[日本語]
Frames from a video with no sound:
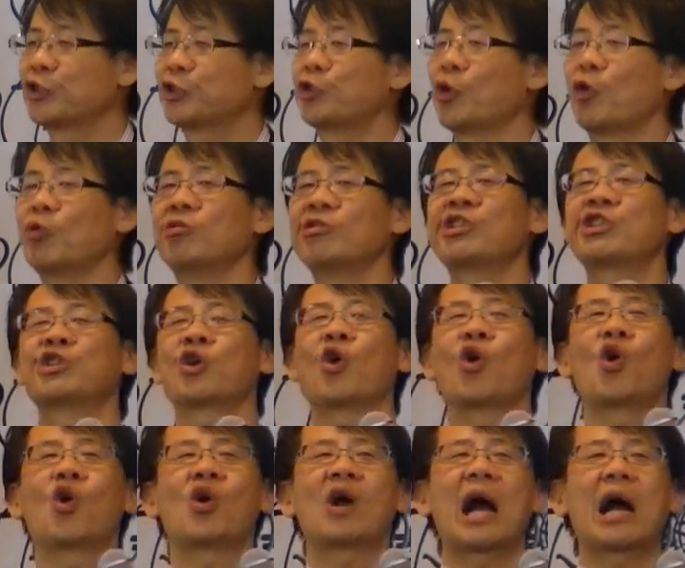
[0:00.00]
集う
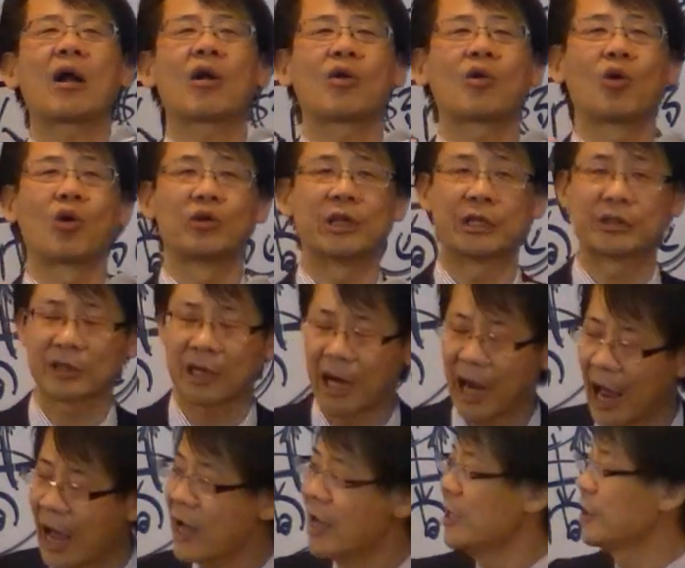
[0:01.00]
小学校です
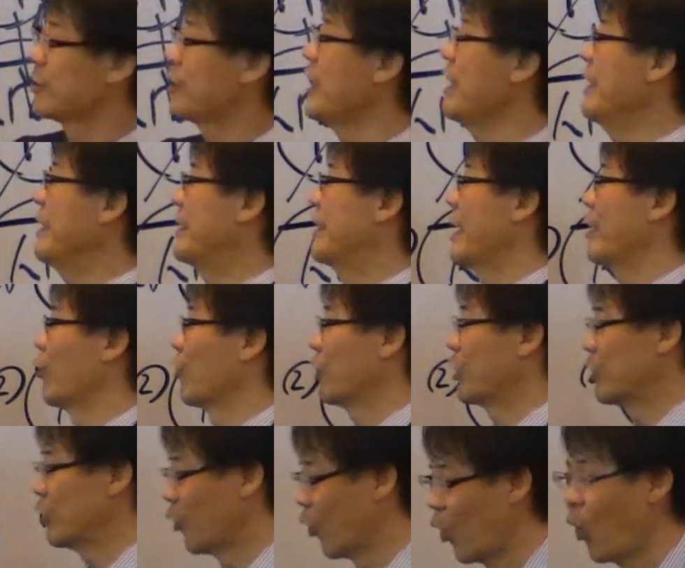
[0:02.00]
から先生の
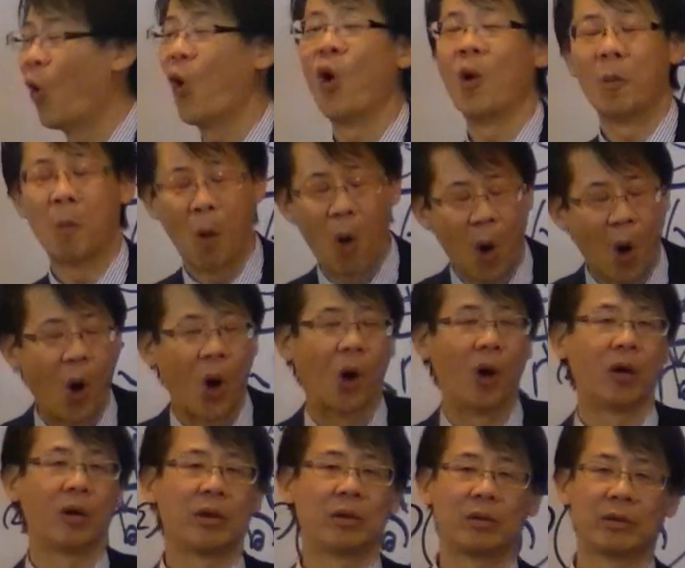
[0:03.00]
指導法
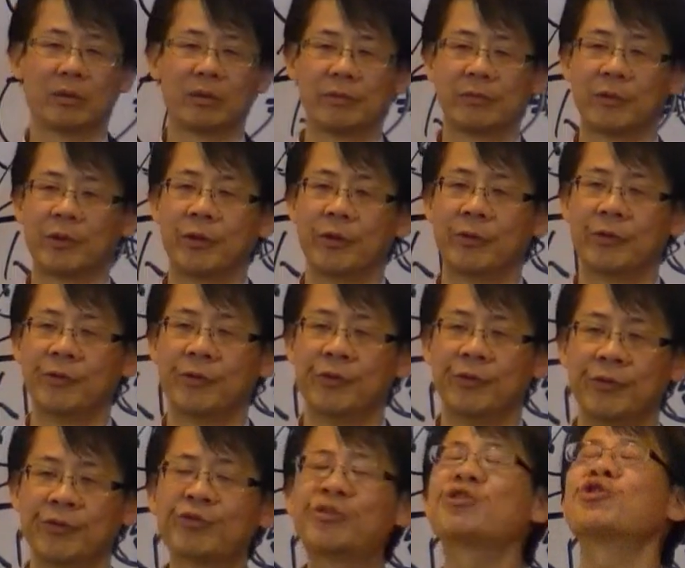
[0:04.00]
も
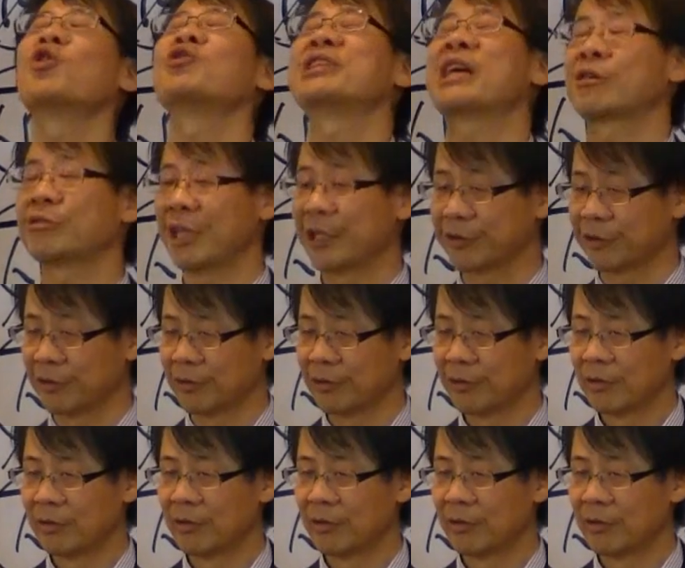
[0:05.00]
服装チェックです